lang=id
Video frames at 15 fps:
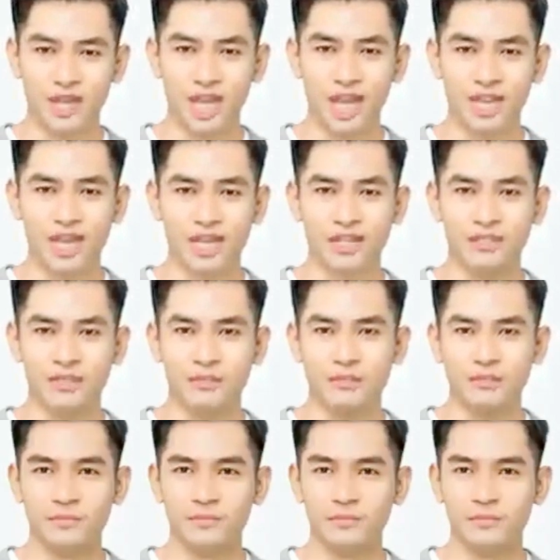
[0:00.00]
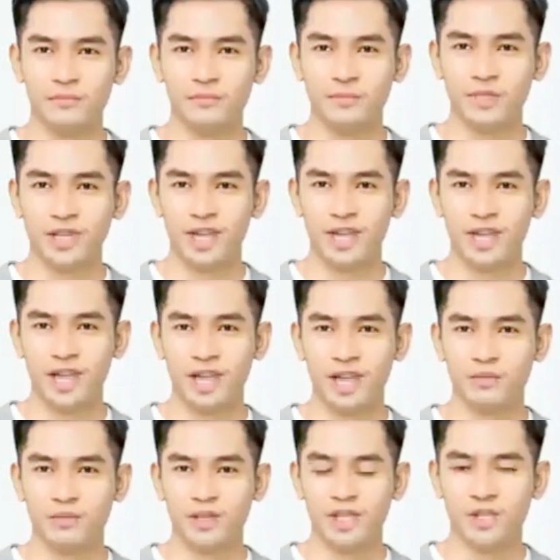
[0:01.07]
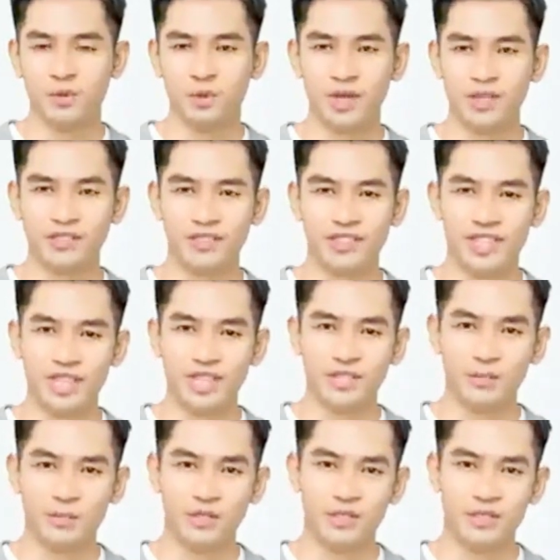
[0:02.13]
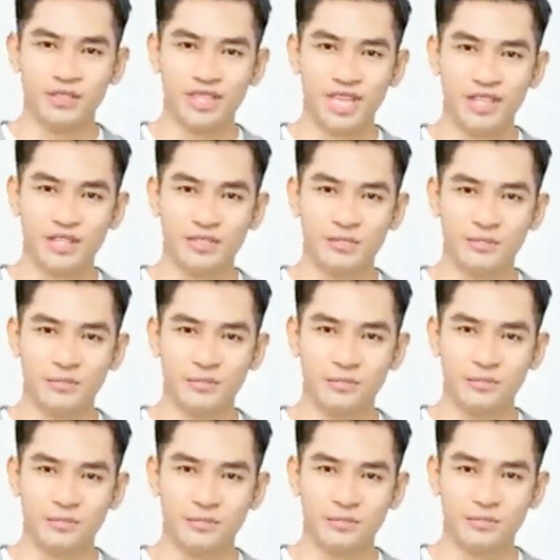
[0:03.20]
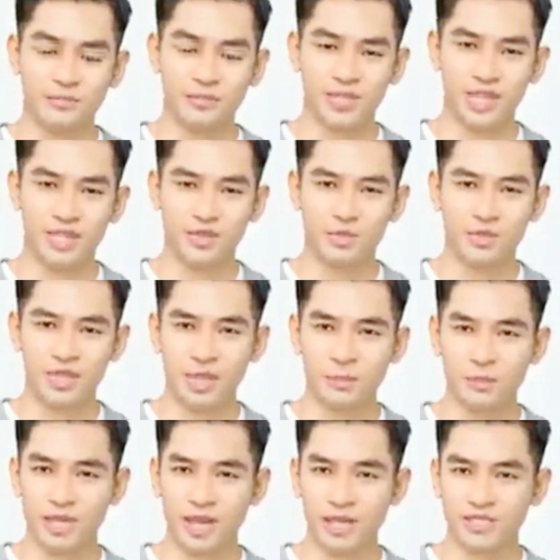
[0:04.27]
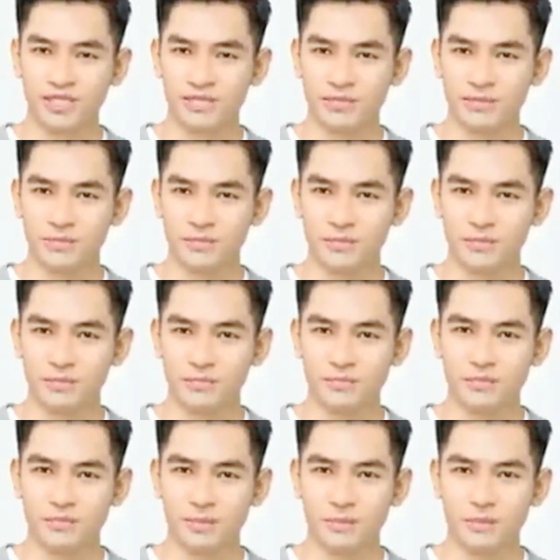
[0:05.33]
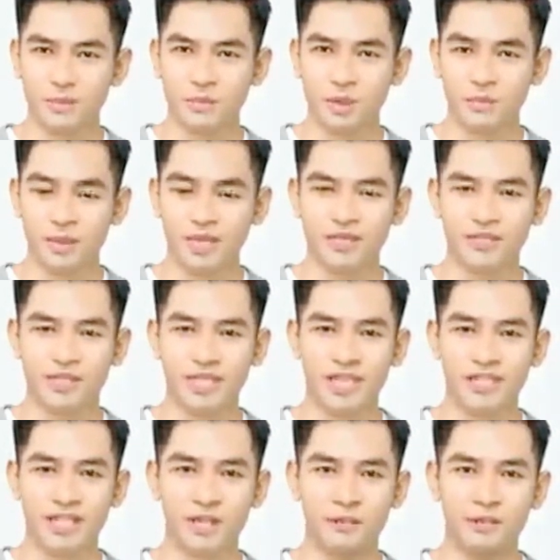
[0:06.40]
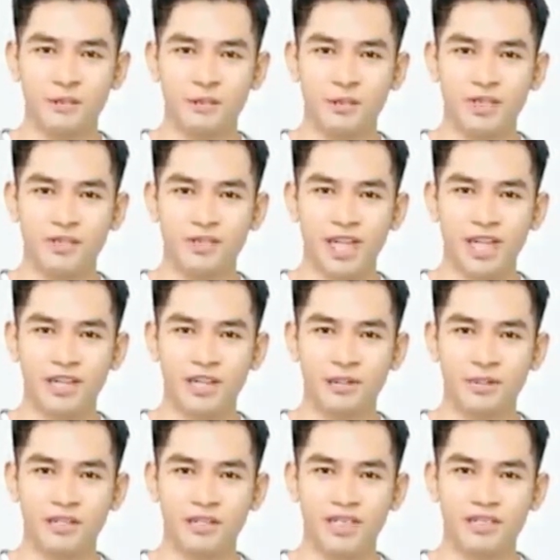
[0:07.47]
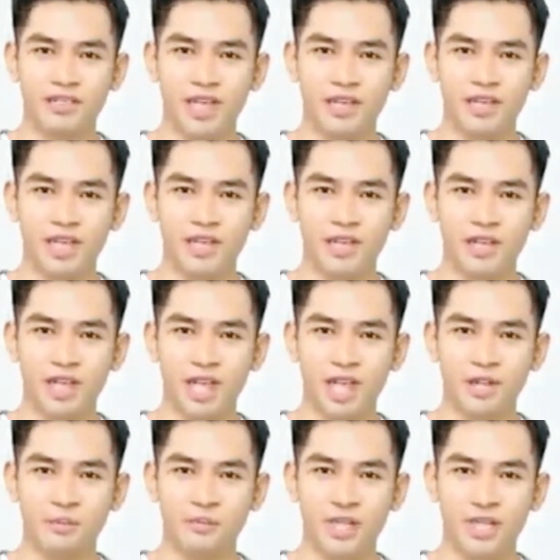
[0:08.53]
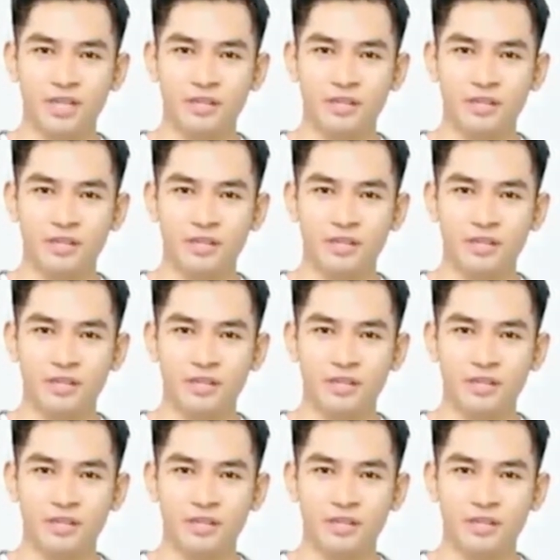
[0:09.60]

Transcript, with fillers: Saat ini, Daji tiba-tiba menatap Cuyo Umeng dan berkata, Kau merindukannya, bukan? Kata Cuyo Umeng.